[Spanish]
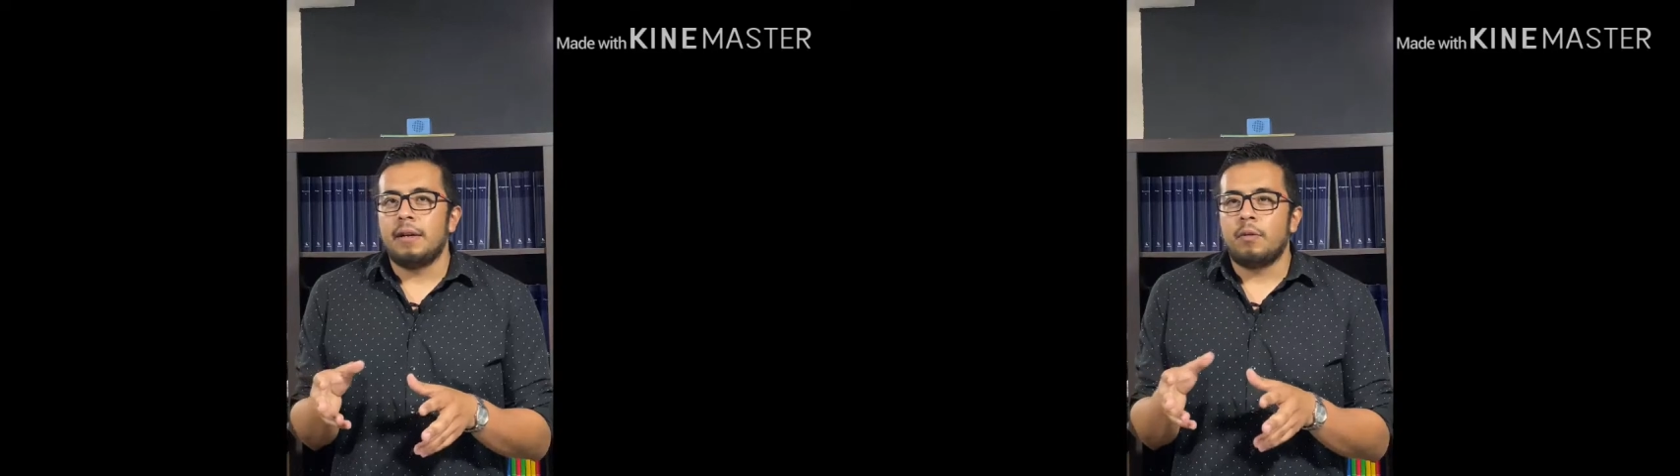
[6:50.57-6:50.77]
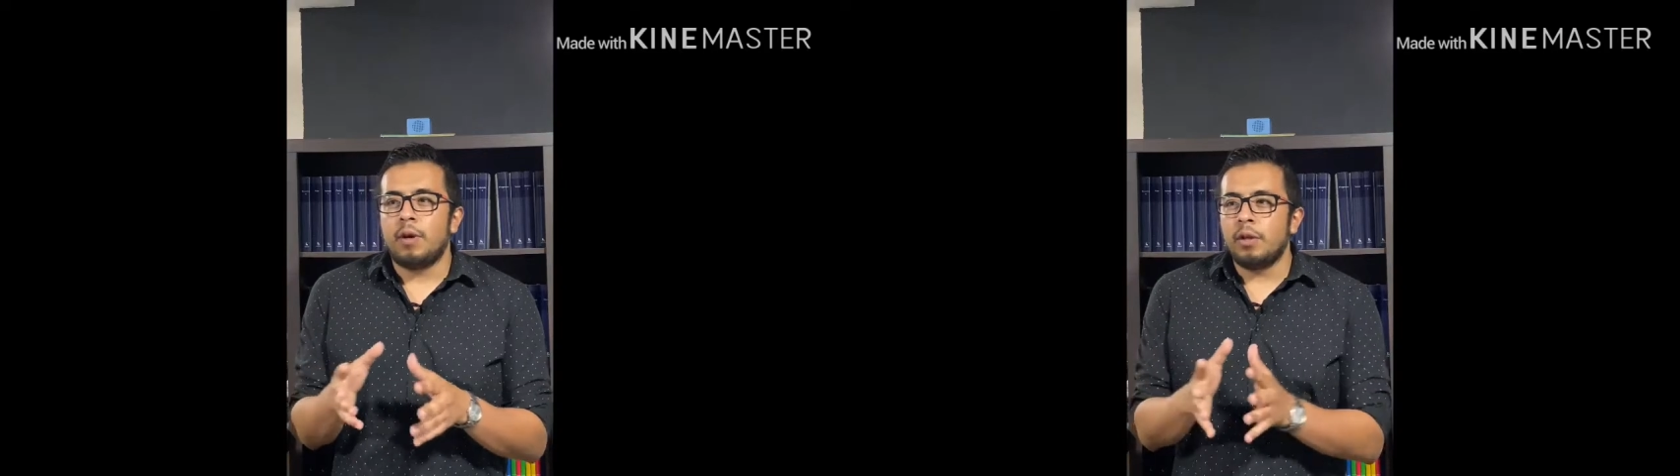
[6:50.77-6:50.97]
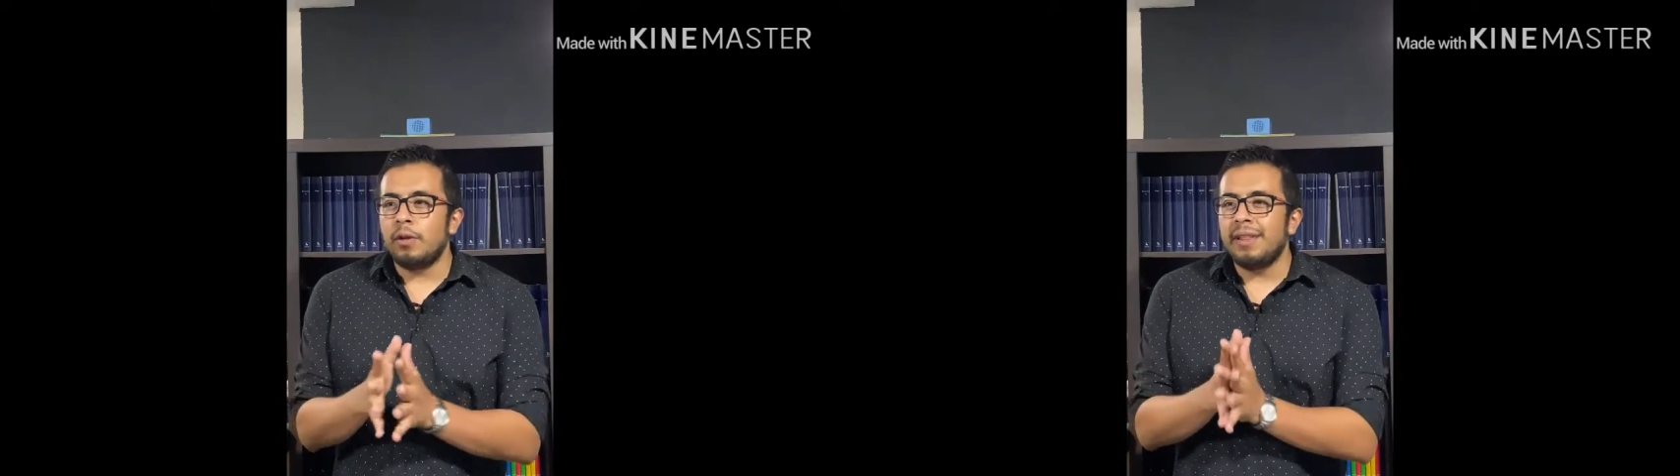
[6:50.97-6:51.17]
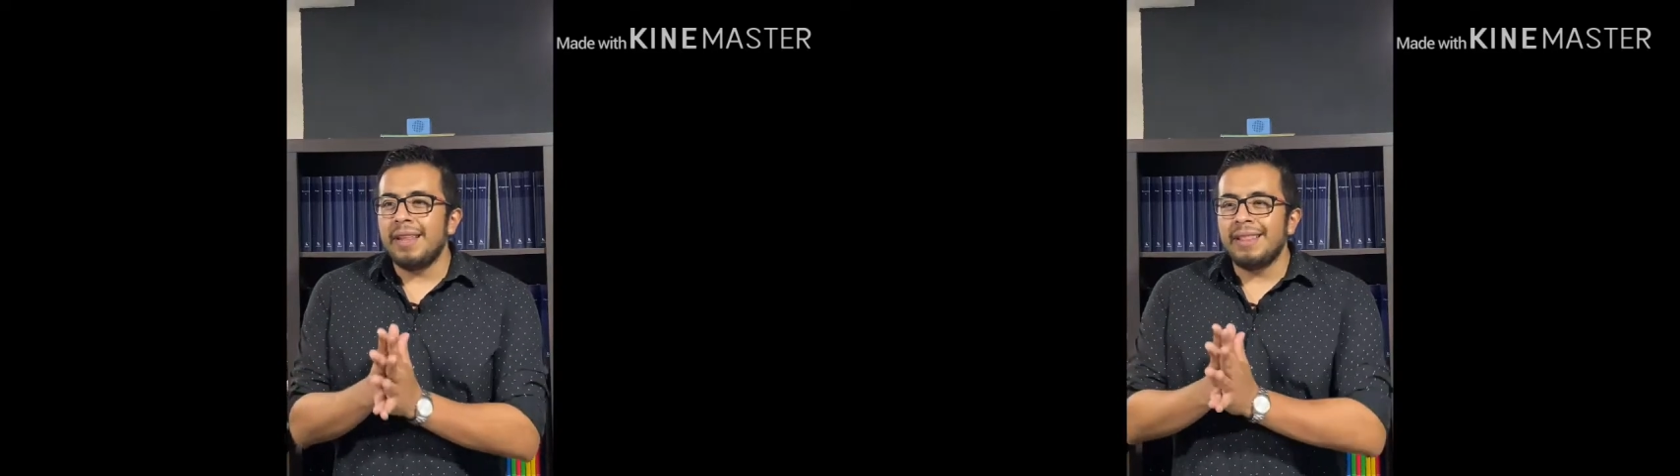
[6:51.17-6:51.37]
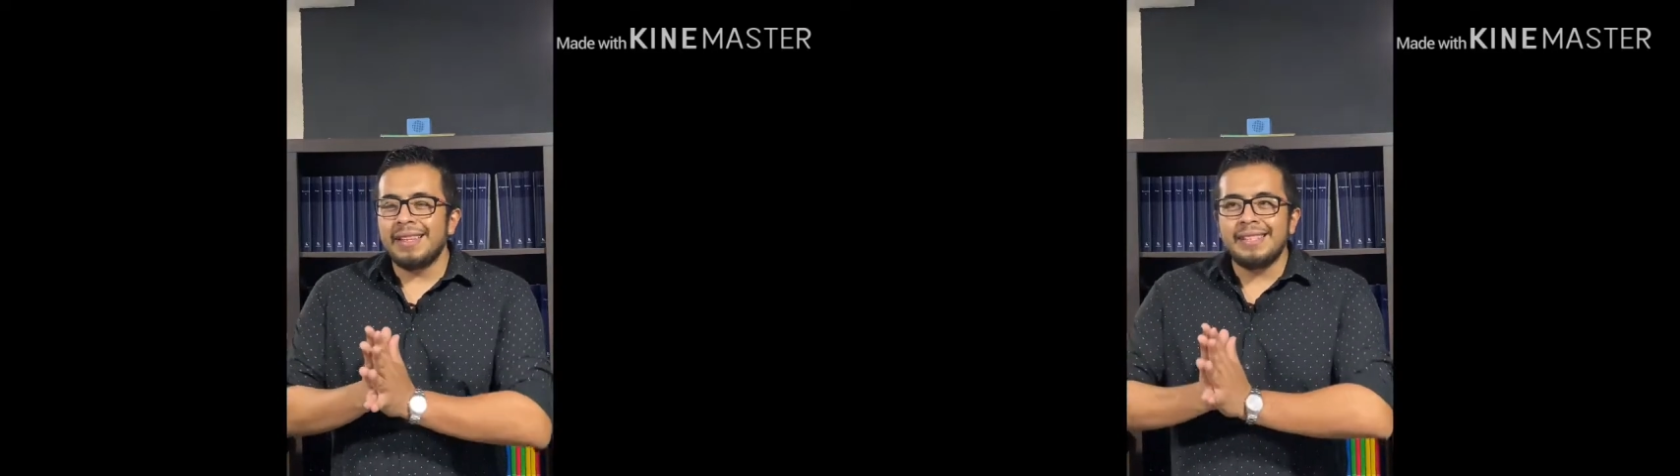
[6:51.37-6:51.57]
Cuando
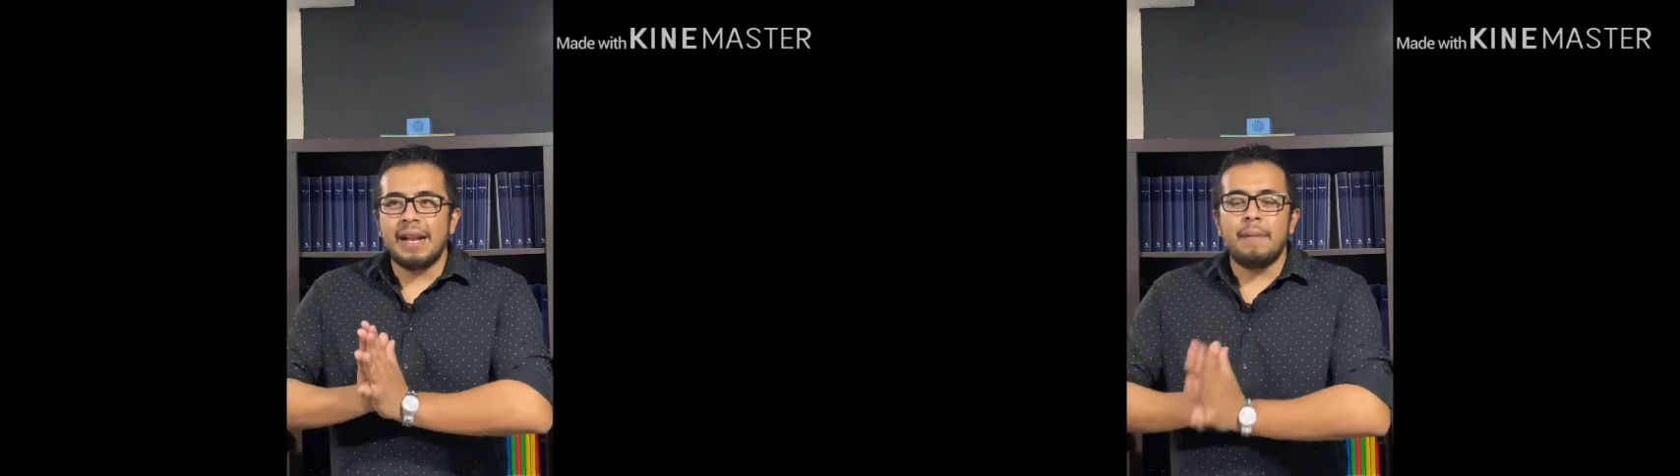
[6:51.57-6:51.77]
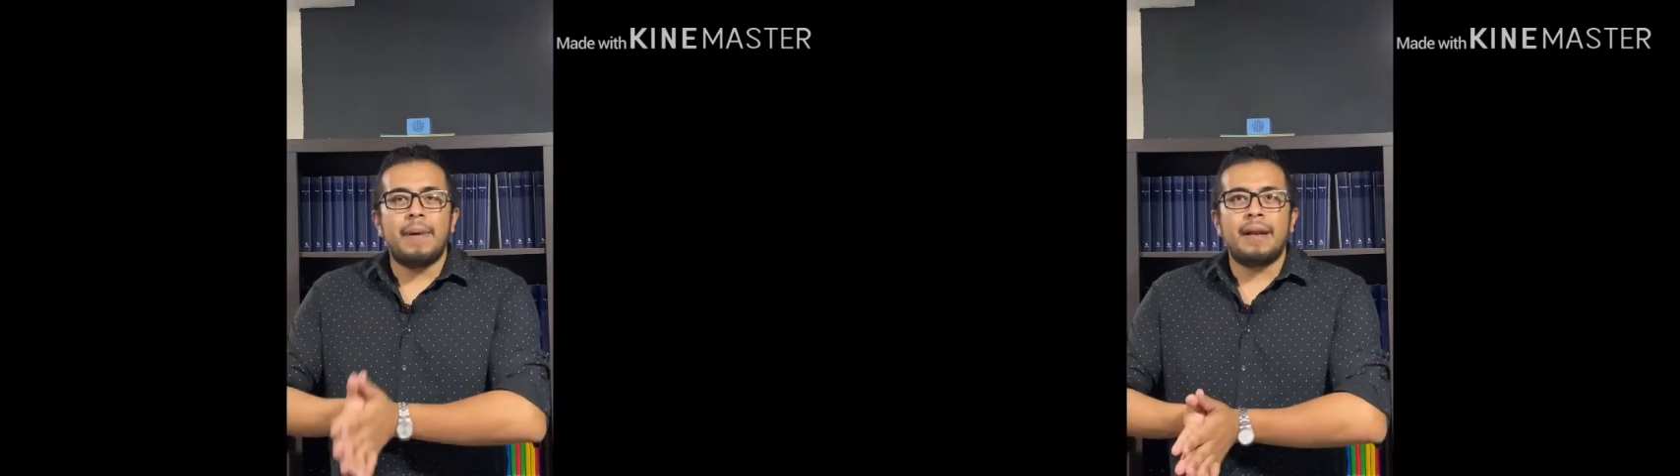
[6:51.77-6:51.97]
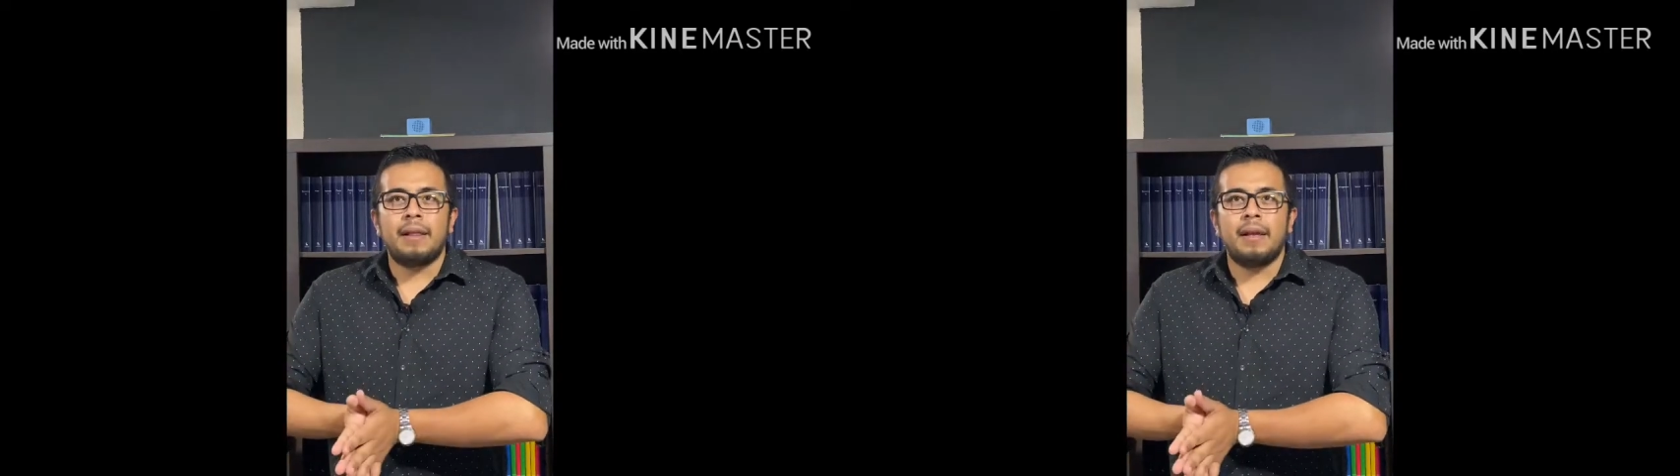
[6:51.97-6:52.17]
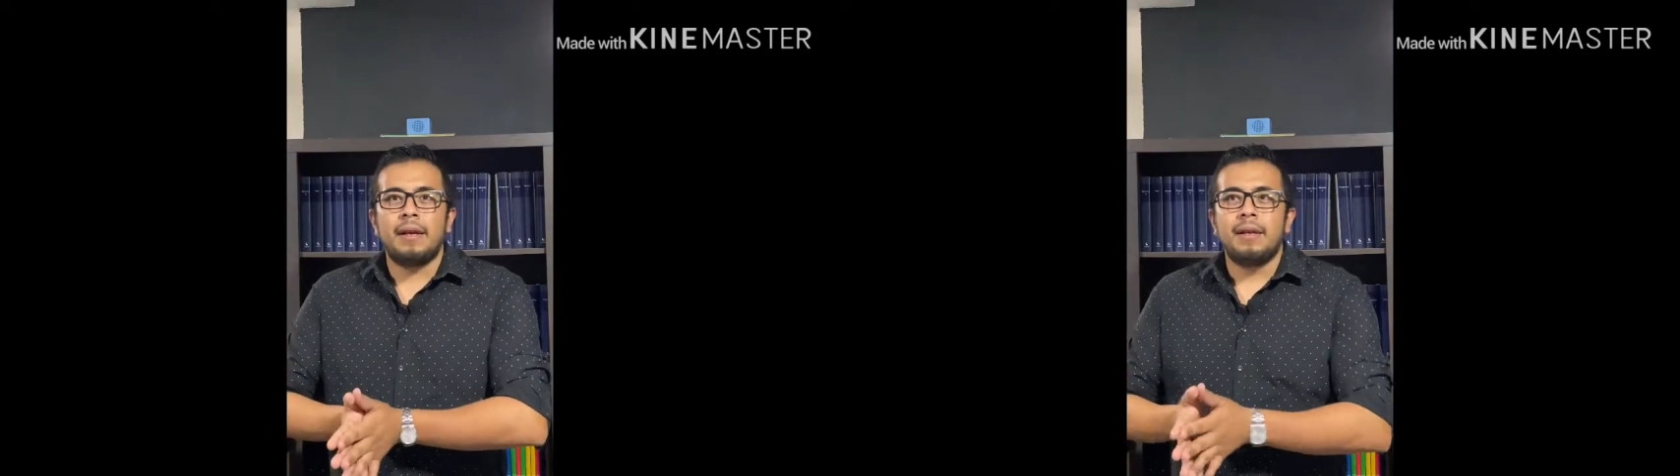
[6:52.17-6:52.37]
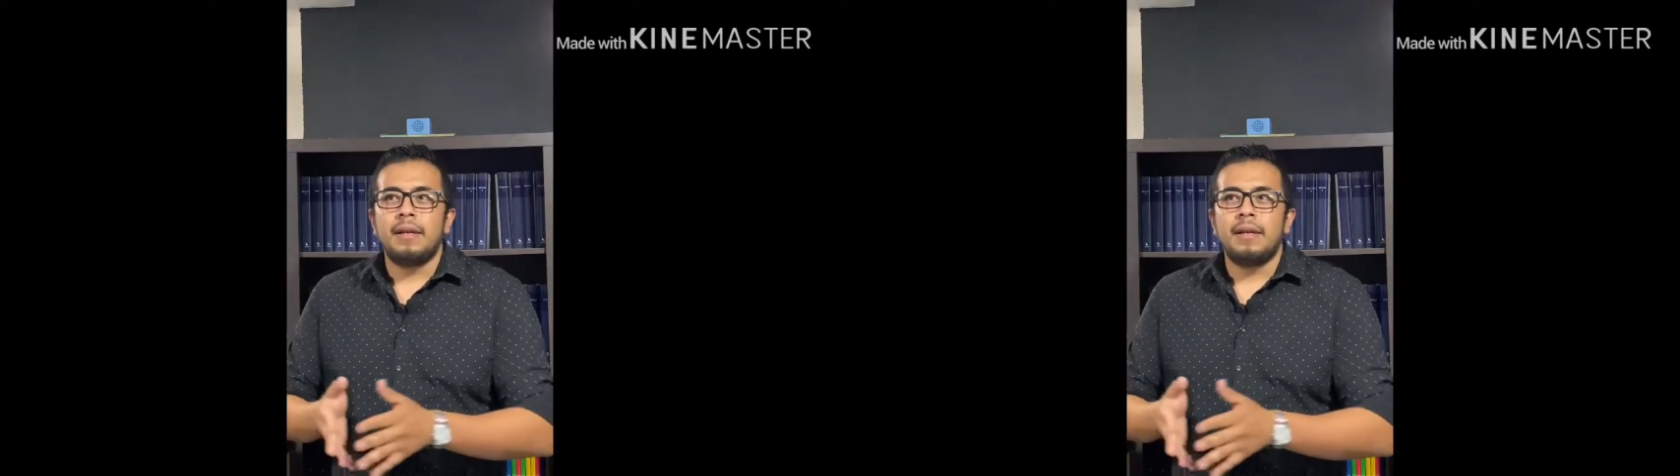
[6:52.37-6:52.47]
intenta salvarla